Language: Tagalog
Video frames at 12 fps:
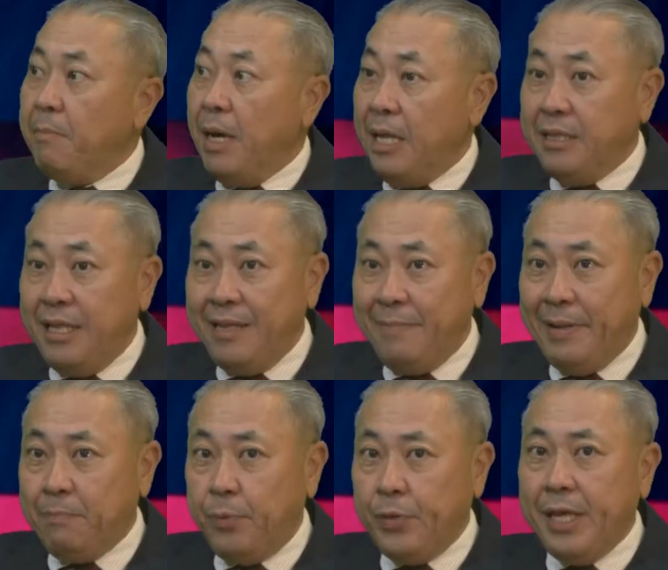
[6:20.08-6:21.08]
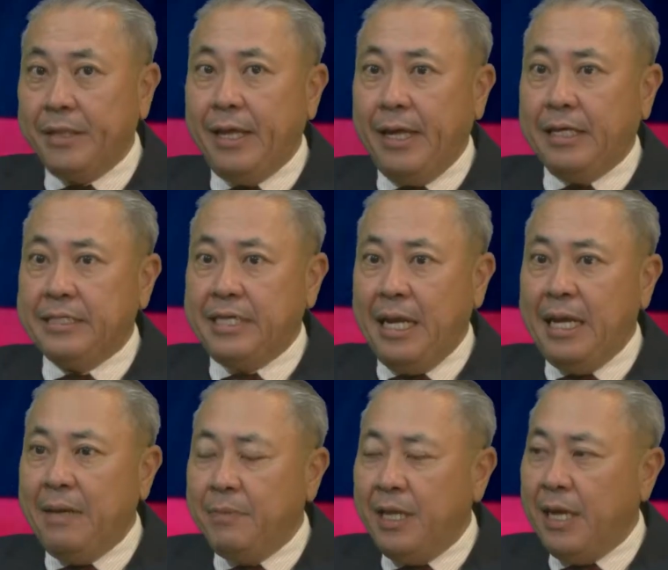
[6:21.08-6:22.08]
maganda naman po yan dahil kasi
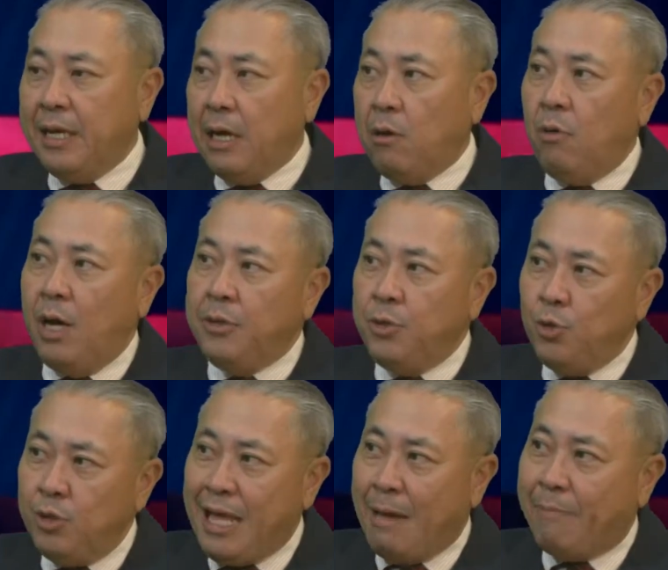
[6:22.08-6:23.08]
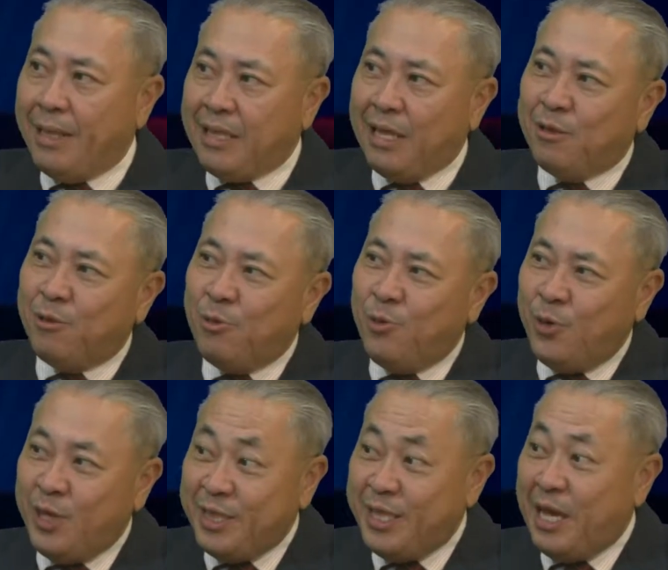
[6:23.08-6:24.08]
alam nila na kung ano yung dapat at ano
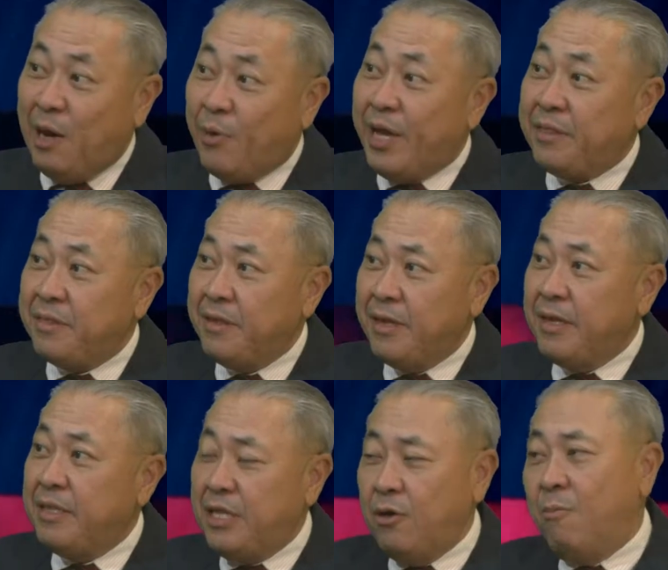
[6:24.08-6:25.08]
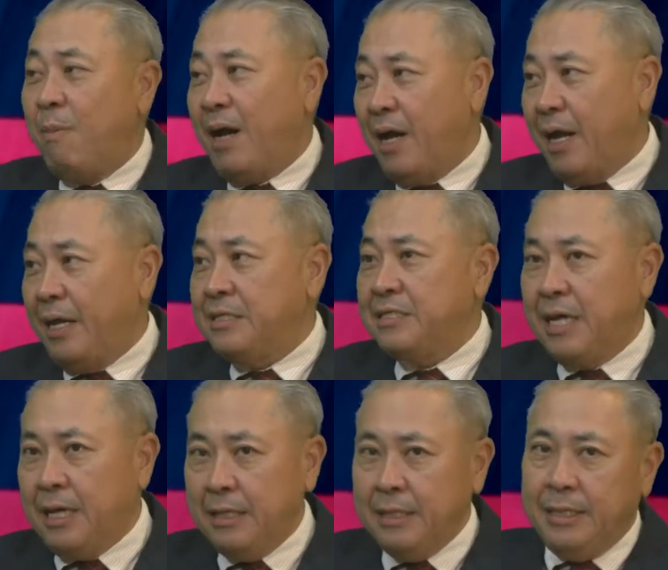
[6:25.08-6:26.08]
yung hindi gawin. Hindi ho ba kagaya
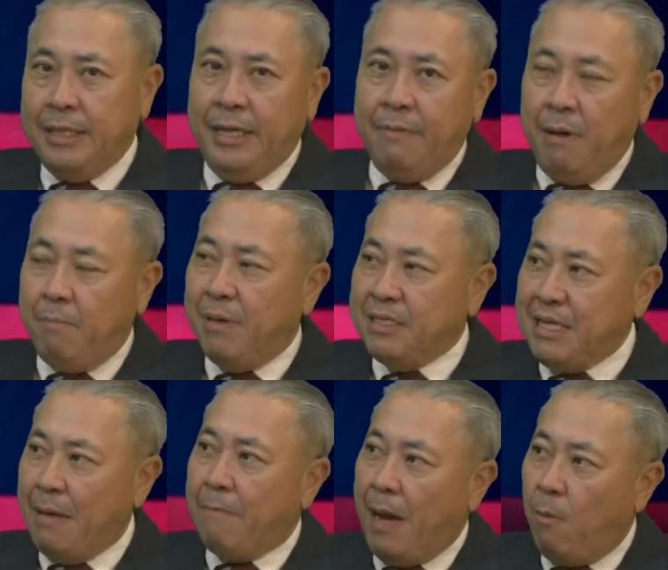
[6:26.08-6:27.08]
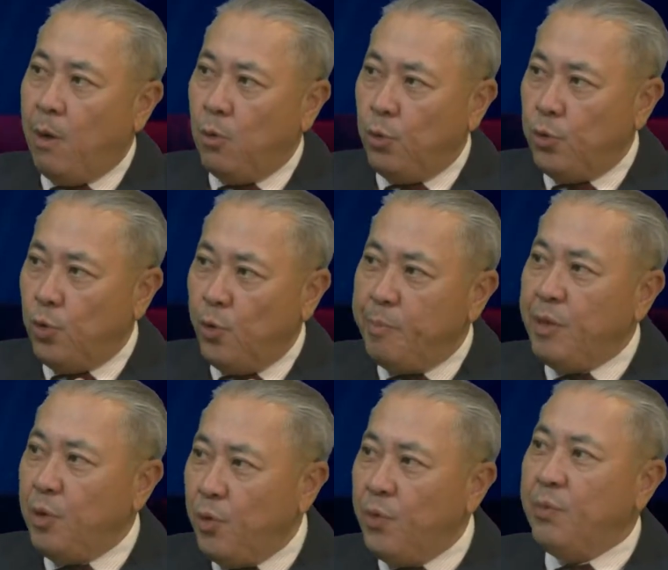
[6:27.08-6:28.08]
sa ibang bansa, bawal ho yung
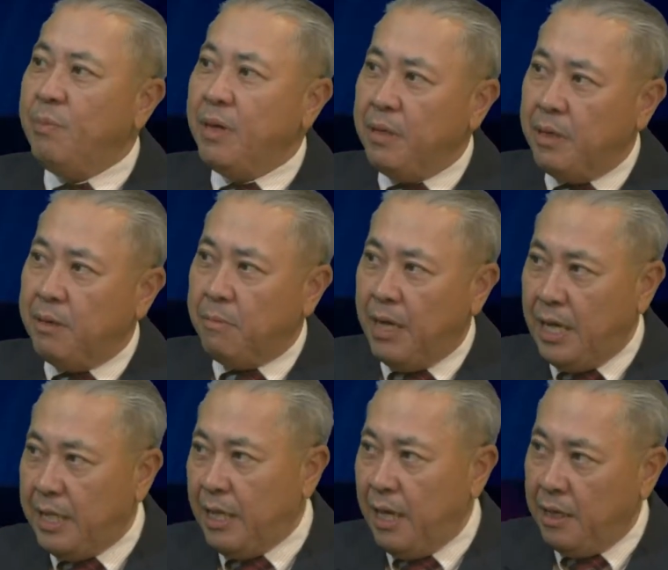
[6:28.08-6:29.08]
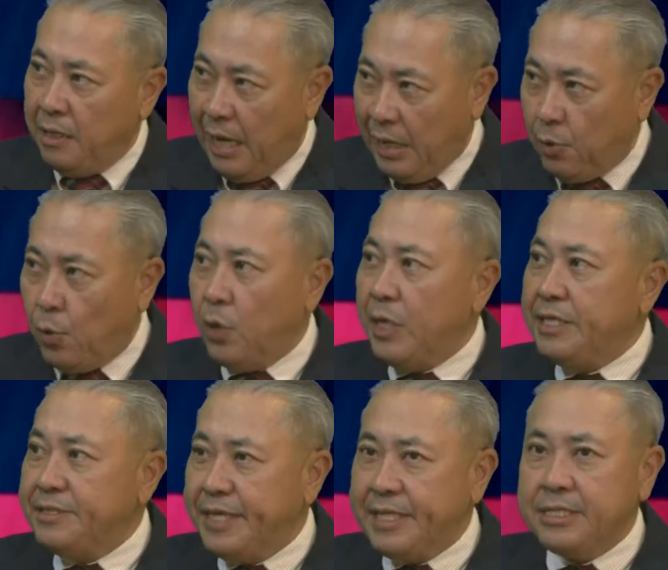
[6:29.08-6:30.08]
uminom, ng mga opo.
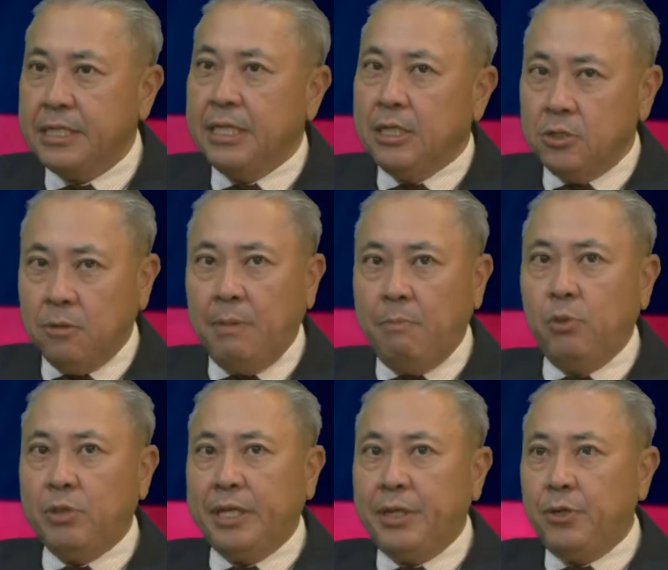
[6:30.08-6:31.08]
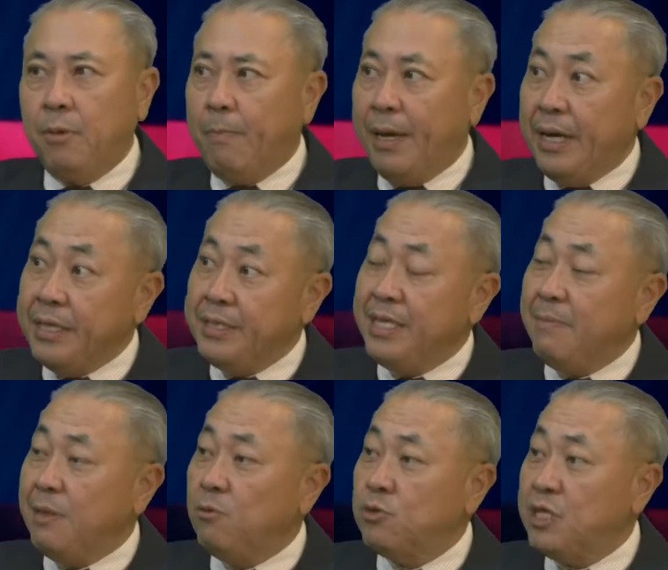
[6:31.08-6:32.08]
alcoholic drinks. So mabuti rin yun para hindi
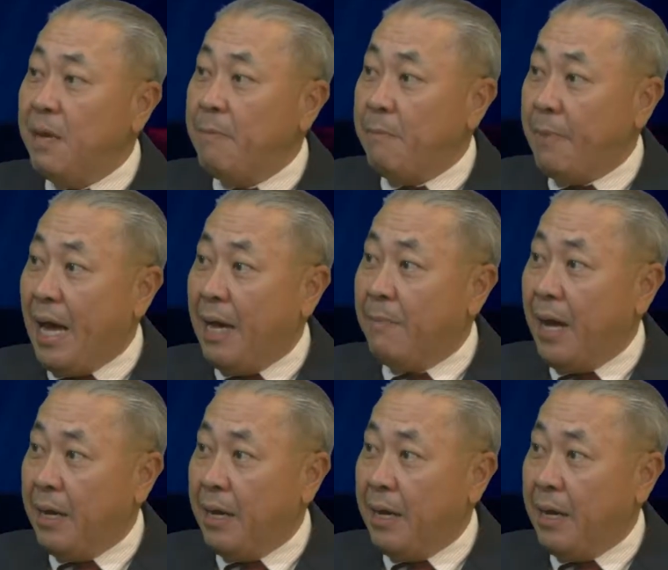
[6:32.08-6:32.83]
naman ho sila mapahamak.